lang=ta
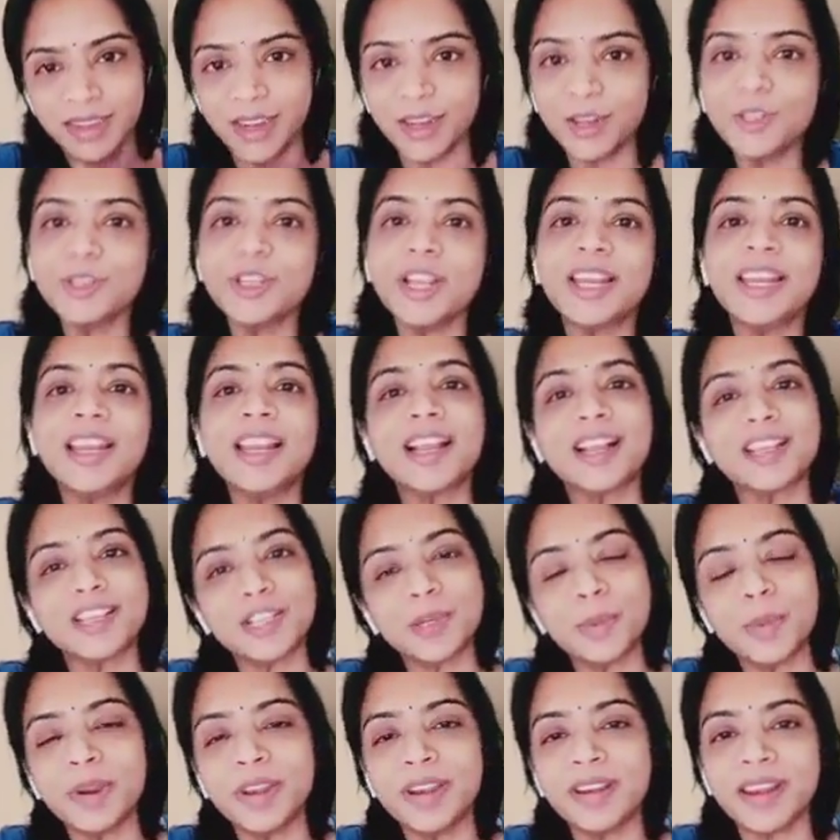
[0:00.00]
நெடுஞ்சாலையில்
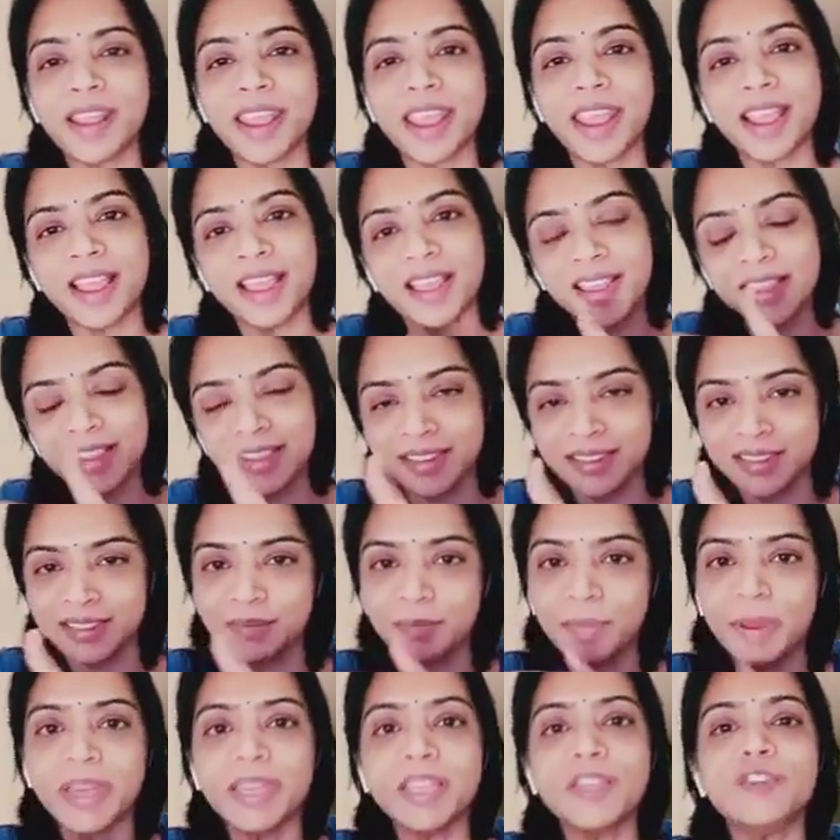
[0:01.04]
கஷ்டப்பட்டு இருக்கீங்க
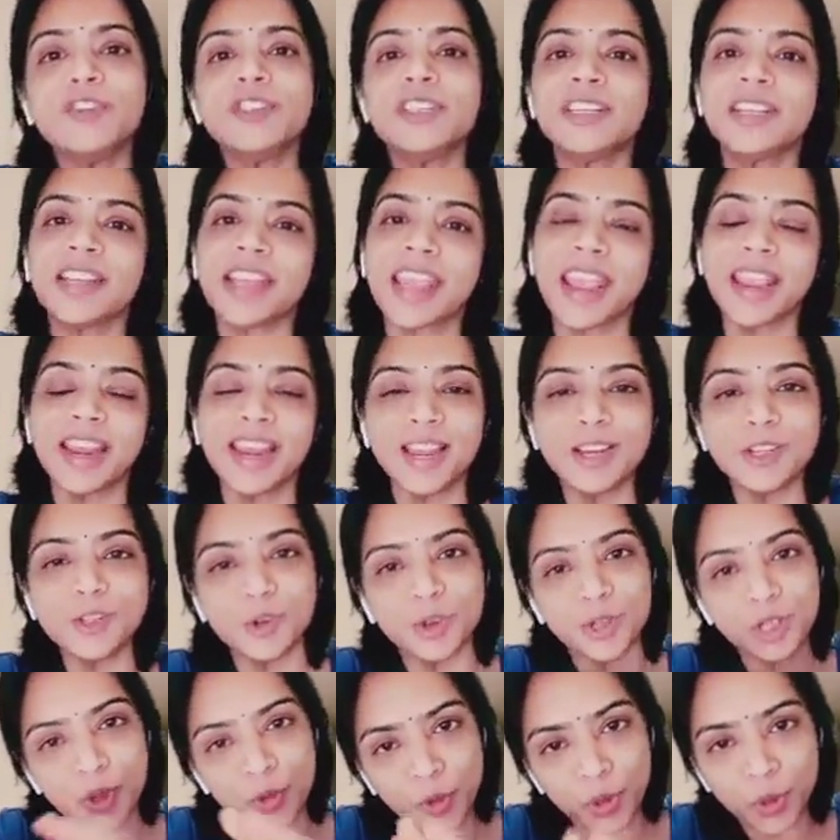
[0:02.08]
பரிதவிச்சுட்டு இருக்கீங்களேன்னு
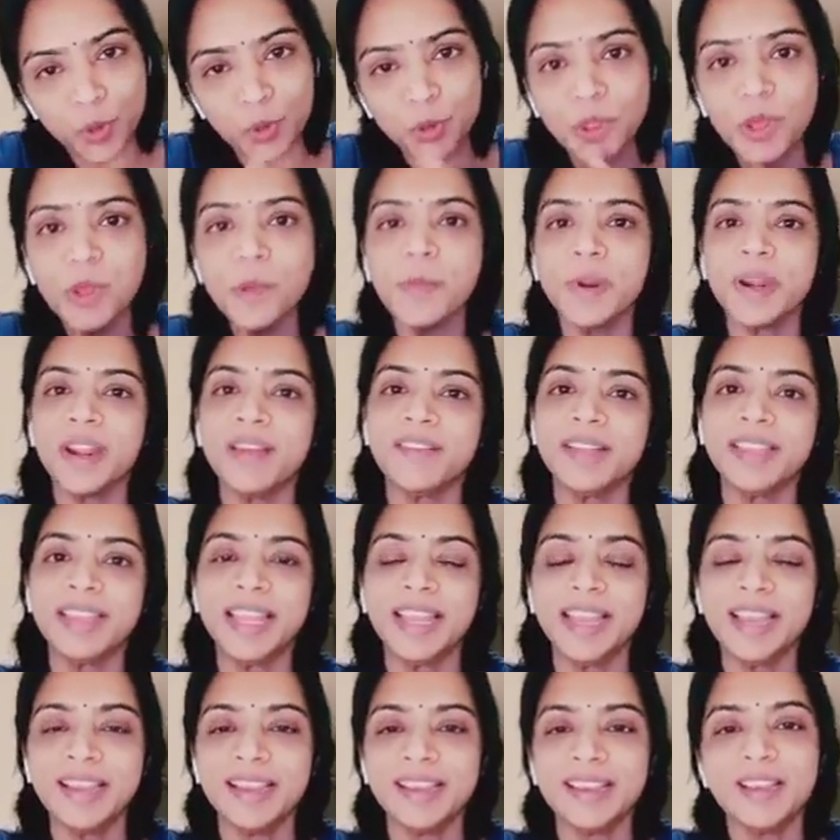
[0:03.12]
சொல்லிட்டு தான் உங்களுக்கு உதவி பண்ண
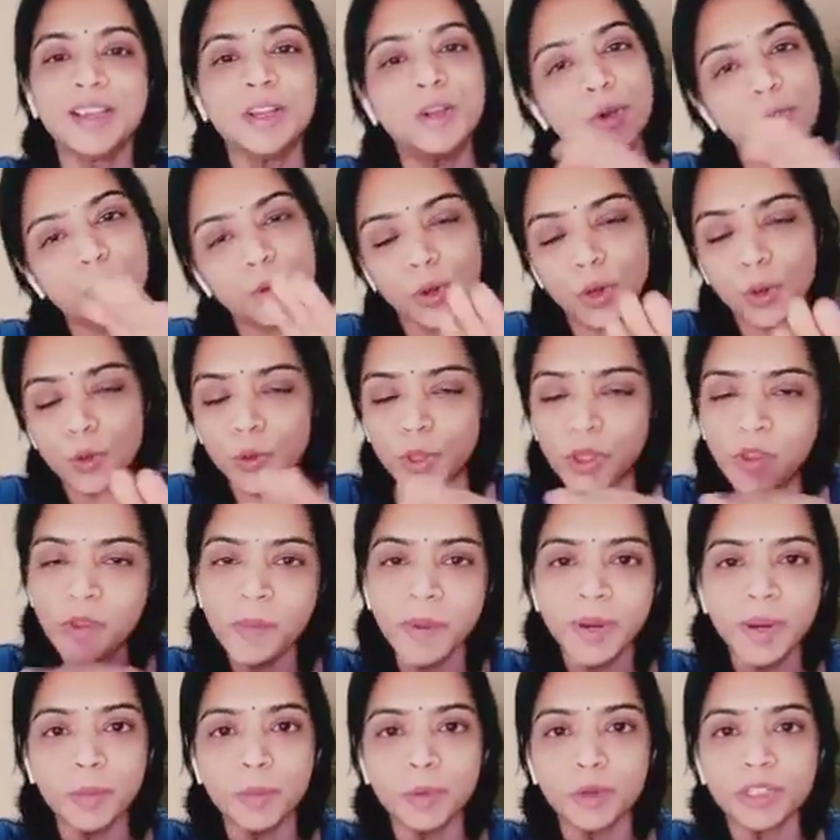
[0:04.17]
வந்தேன் உங்களுக்கு உதவி
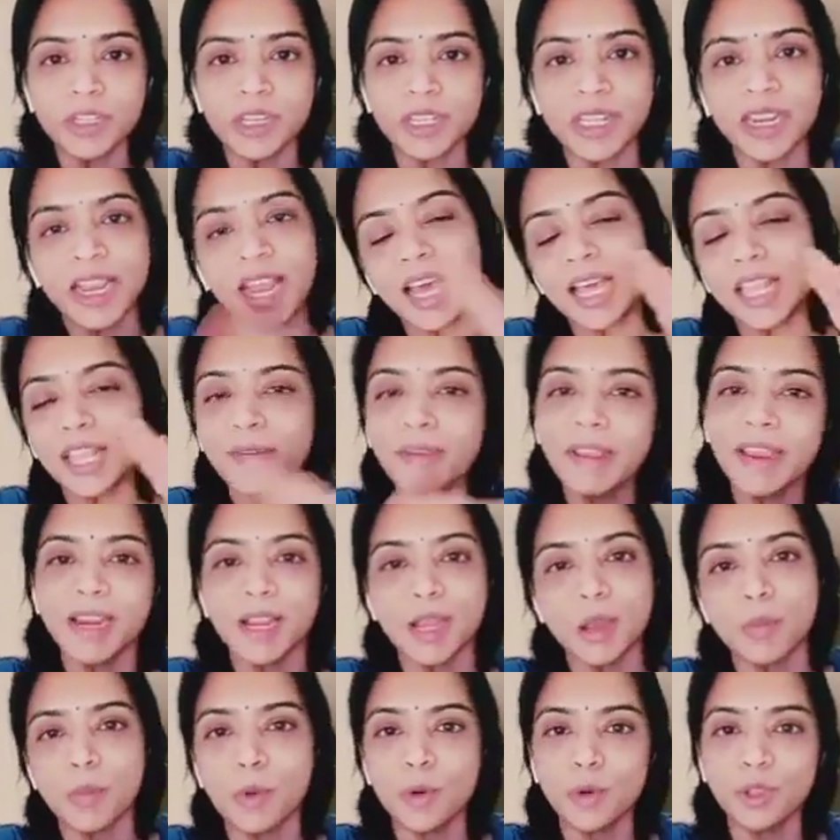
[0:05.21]
பண்ண முடிஞ்சதில் அதுவே
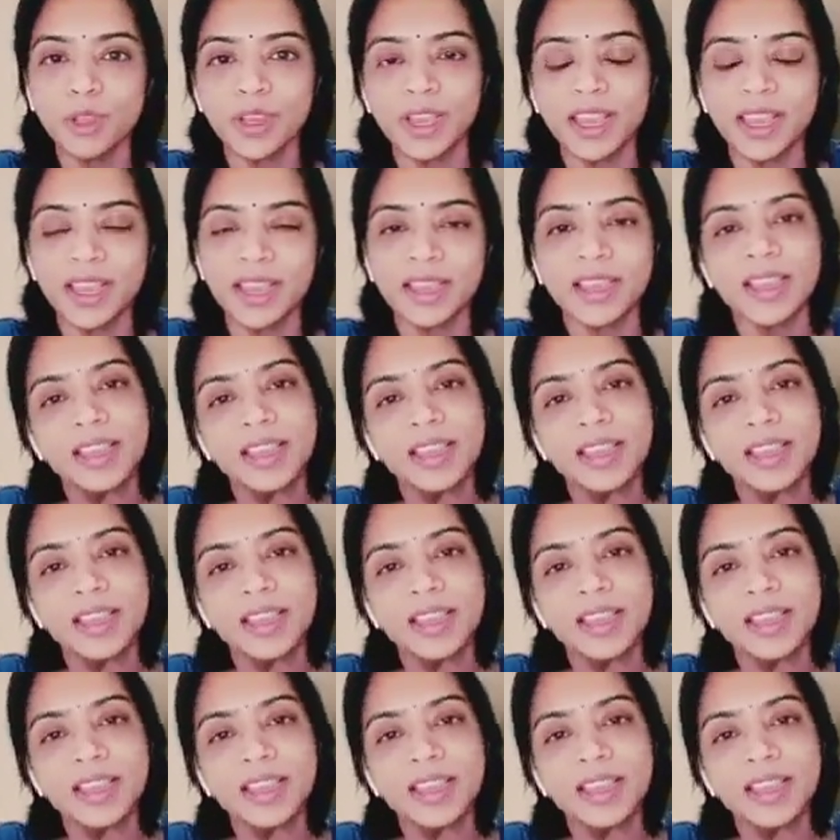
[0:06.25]
எனக்கு போதுங்க